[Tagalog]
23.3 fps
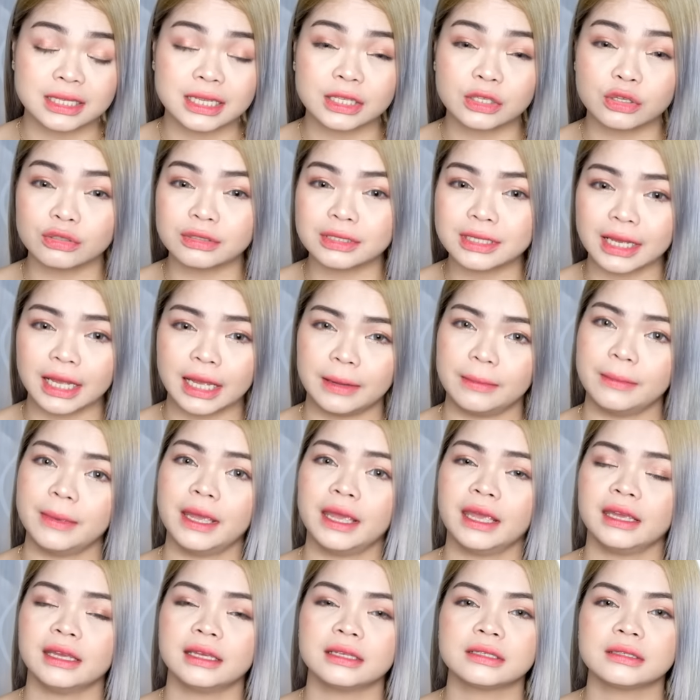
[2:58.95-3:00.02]
season sa
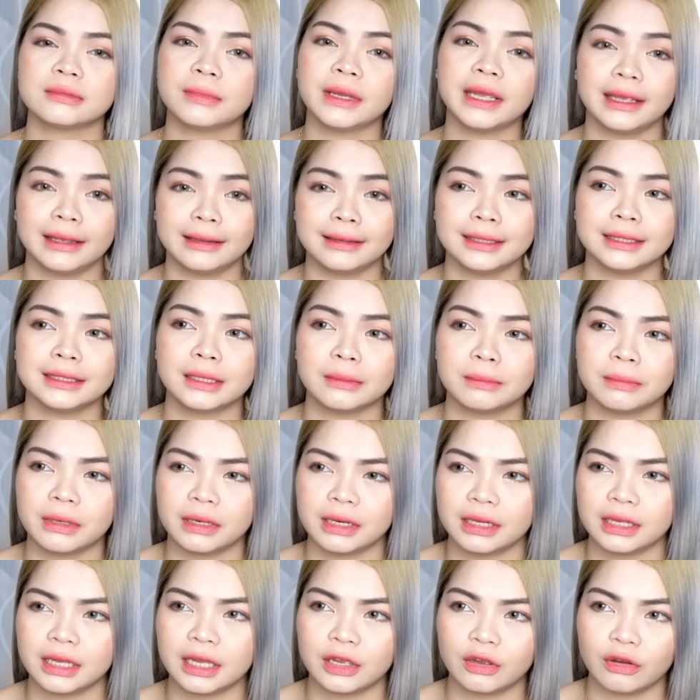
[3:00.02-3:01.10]
gabi, is may initan pa
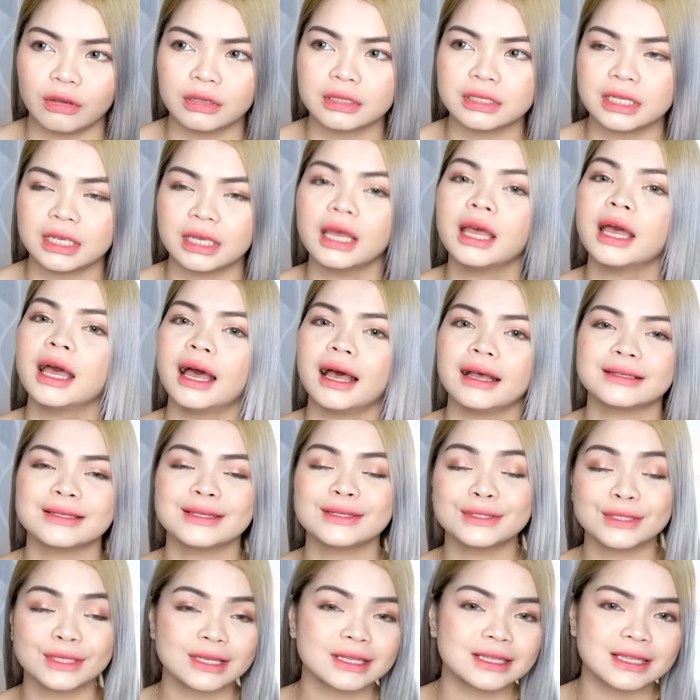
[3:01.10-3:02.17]
rin kayo kasi as
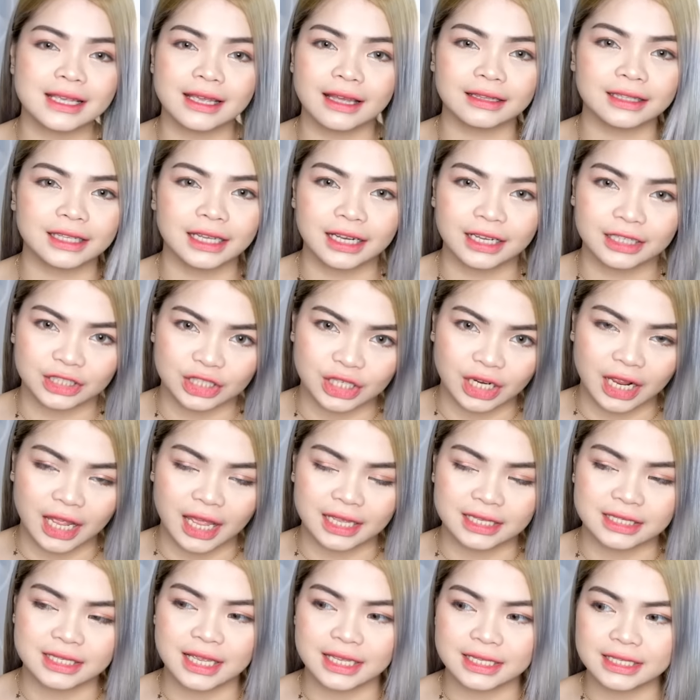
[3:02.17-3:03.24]
in siksikan talaga siya
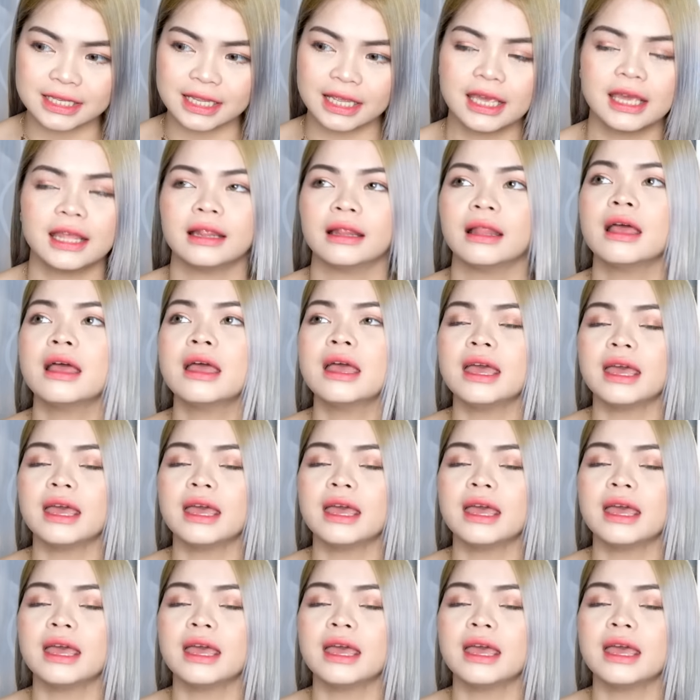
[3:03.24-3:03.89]
guys, as in.